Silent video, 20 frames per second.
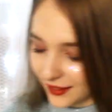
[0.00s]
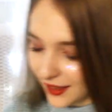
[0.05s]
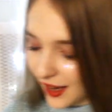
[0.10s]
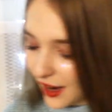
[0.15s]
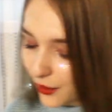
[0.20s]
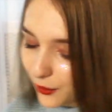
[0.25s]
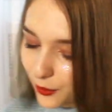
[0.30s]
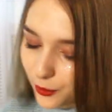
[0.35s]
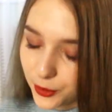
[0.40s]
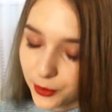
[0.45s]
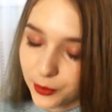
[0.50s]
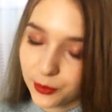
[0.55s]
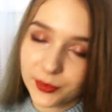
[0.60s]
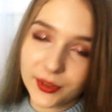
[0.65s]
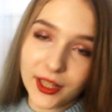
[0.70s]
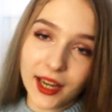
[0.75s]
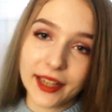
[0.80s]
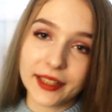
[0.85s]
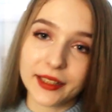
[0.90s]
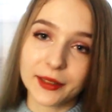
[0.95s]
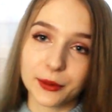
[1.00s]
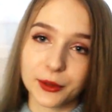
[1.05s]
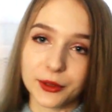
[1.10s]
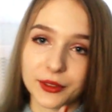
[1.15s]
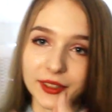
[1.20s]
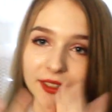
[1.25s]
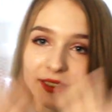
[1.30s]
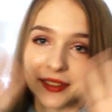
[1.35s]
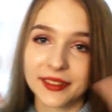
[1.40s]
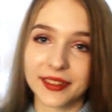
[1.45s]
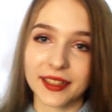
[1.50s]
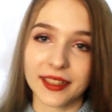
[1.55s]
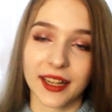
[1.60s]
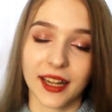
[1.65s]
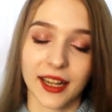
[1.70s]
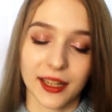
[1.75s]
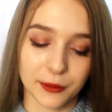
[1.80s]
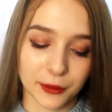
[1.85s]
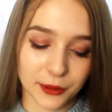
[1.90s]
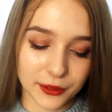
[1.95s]
Так, в общем, да, это вот
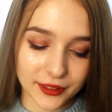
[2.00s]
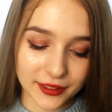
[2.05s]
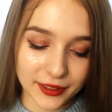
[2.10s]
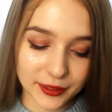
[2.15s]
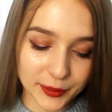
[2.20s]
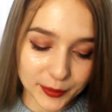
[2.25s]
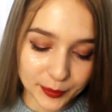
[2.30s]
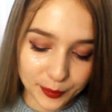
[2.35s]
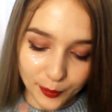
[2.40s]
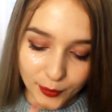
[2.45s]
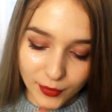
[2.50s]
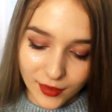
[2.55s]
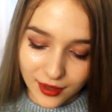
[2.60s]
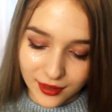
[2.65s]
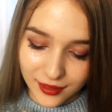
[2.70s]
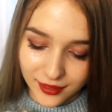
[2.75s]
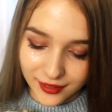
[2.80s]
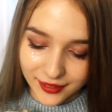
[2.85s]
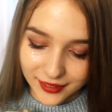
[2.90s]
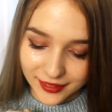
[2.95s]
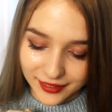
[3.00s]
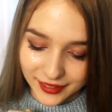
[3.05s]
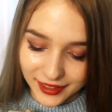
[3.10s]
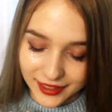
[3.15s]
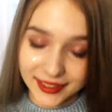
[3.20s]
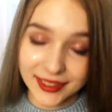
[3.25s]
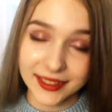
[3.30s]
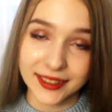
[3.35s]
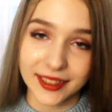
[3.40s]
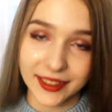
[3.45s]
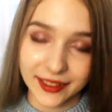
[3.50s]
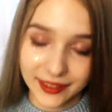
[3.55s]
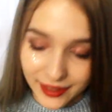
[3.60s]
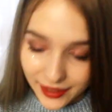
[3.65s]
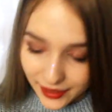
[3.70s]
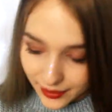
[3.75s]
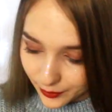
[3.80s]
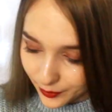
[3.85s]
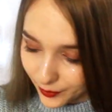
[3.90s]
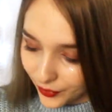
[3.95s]
такая вот э, Кассандра
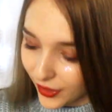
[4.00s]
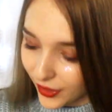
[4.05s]
Клэр.